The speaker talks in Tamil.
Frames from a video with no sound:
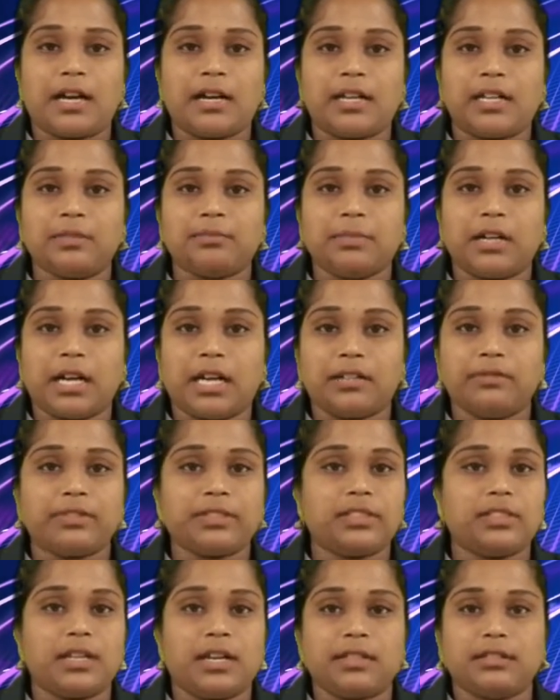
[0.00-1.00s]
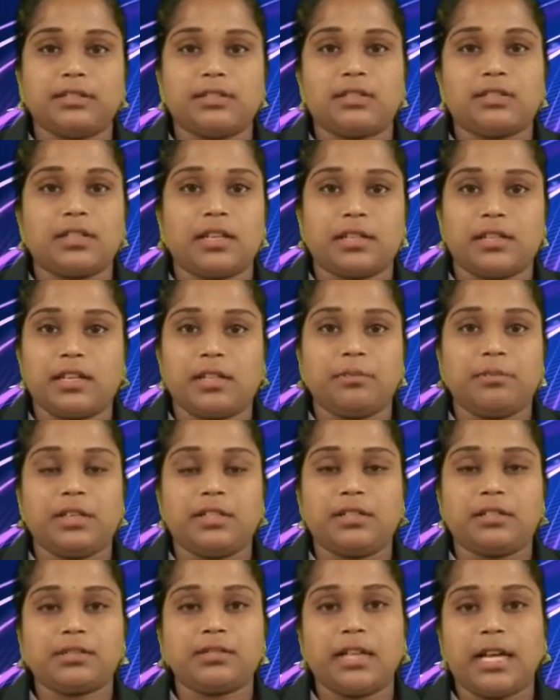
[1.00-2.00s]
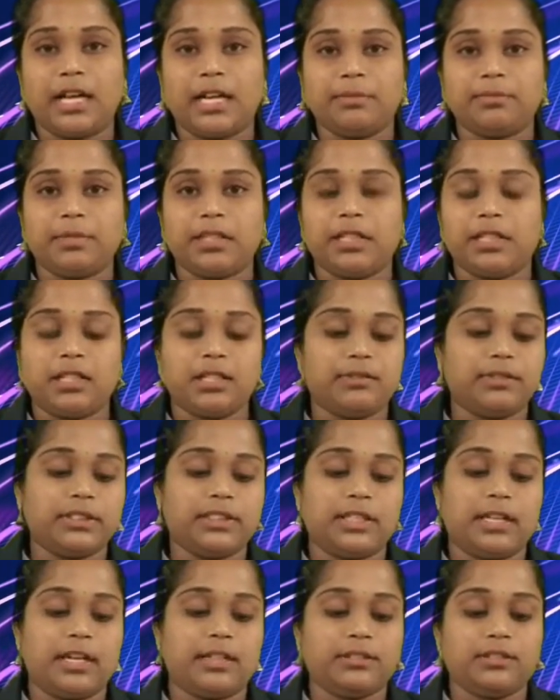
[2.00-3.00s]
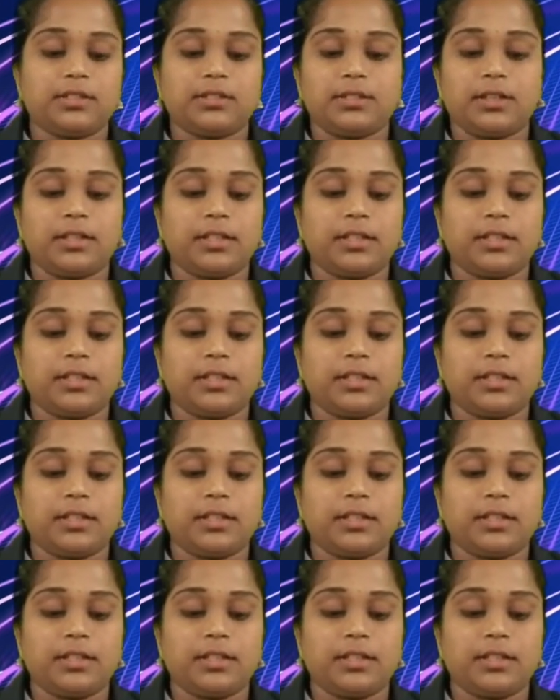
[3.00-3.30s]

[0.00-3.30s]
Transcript: அகலம் அறுபத்தி ஐந்து சென்டிமீட்டர் கனம் இருபத்தி ஐந்து